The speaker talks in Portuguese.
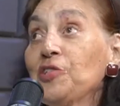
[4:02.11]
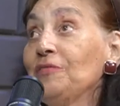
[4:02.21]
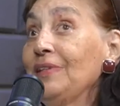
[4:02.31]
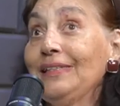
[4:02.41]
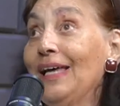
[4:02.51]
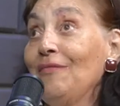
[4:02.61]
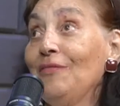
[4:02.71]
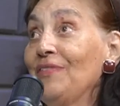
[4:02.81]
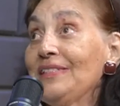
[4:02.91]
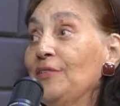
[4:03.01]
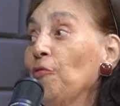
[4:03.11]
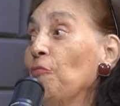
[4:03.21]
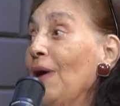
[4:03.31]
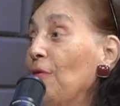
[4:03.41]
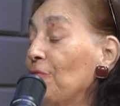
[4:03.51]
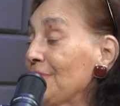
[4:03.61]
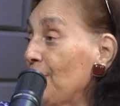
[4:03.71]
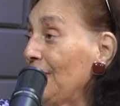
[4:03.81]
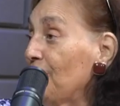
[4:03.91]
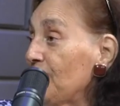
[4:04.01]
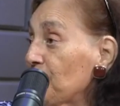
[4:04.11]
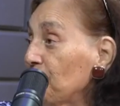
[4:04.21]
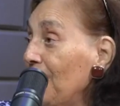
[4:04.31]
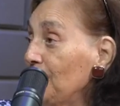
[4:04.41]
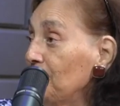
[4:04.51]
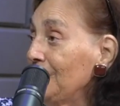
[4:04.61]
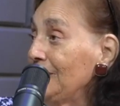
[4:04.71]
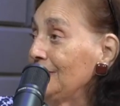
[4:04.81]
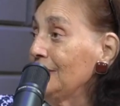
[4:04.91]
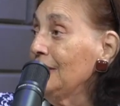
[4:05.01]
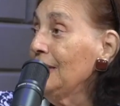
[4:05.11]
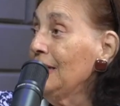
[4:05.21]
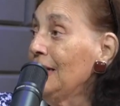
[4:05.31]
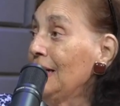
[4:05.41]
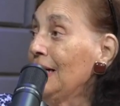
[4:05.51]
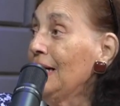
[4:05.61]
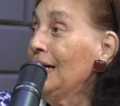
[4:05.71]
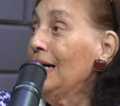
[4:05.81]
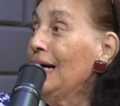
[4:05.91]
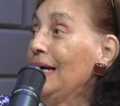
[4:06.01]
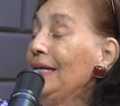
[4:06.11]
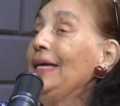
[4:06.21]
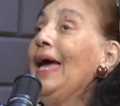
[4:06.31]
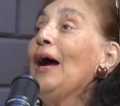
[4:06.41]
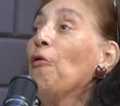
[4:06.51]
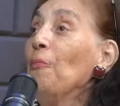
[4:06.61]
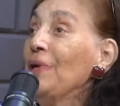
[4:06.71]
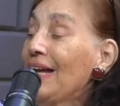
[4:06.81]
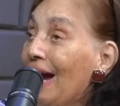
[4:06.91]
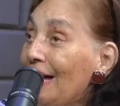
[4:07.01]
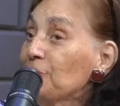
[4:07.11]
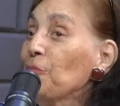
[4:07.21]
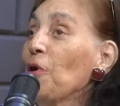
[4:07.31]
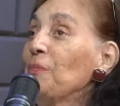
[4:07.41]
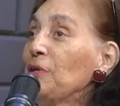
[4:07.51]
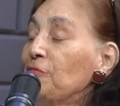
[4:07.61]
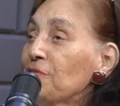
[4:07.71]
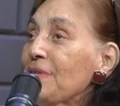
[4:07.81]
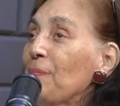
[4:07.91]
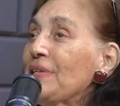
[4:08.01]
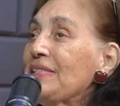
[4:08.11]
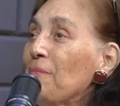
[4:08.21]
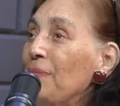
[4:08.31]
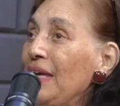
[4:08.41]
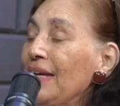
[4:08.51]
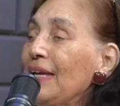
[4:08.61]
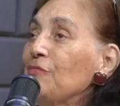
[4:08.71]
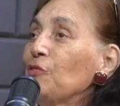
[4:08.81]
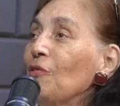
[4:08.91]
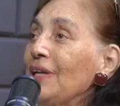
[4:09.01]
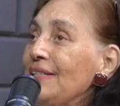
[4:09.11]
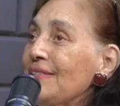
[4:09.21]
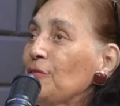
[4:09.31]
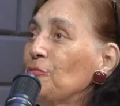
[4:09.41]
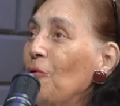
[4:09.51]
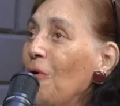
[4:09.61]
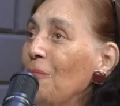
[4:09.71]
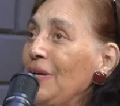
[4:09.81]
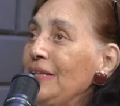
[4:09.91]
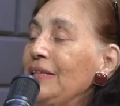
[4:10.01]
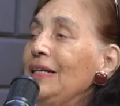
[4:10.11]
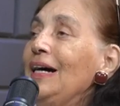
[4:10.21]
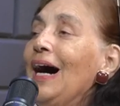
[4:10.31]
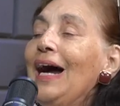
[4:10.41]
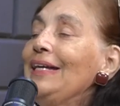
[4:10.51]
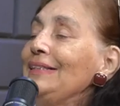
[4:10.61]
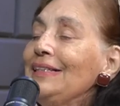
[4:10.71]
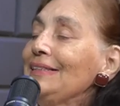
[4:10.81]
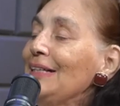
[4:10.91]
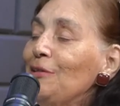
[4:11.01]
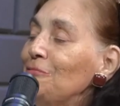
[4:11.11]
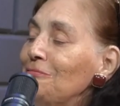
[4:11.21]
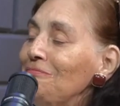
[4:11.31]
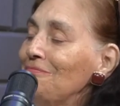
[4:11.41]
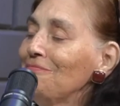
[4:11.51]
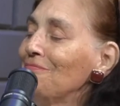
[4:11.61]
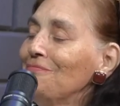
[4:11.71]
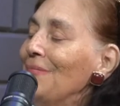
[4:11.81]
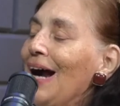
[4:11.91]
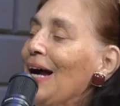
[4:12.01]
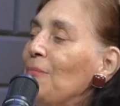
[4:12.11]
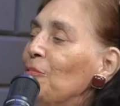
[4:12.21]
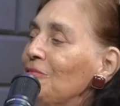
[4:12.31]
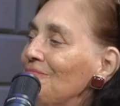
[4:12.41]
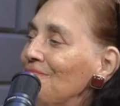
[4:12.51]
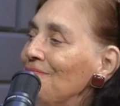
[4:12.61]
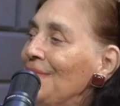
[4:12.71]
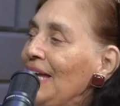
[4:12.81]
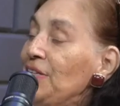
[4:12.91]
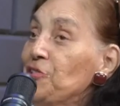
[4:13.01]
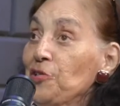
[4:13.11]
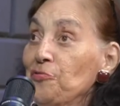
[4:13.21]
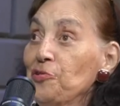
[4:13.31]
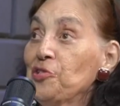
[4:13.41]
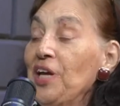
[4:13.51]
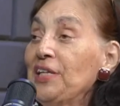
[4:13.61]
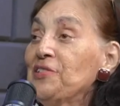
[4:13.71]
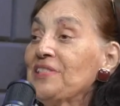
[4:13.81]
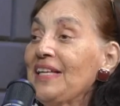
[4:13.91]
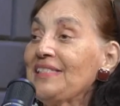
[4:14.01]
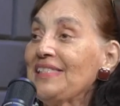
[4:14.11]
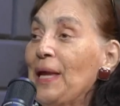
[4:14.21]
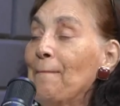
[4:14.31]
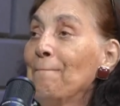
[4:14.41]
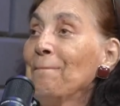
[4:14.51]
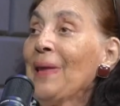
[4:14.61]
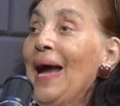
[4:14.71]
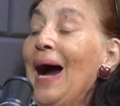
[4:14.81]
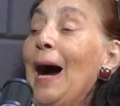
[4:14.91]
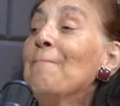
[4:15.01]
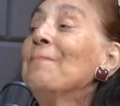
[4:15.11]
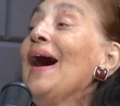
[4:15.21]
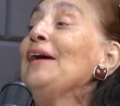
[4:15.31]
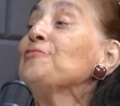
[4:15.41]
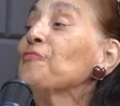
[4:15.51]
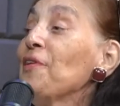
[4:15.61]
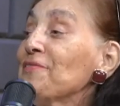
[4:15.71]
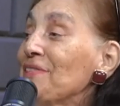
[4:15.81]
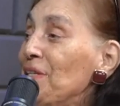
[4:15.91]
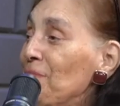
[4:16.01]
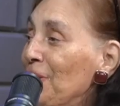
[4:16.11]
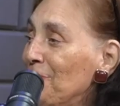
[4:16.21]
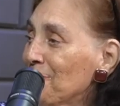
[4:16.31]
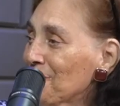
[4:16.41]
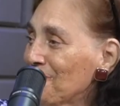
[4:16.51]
achando que estava fazendo alguma coisa pela festa do Halloween. E é complicado, meu amigo, você perceber que a violência do homem ainda não acabou. E Jesus chega e diz assim: Amai os vossos inimigos,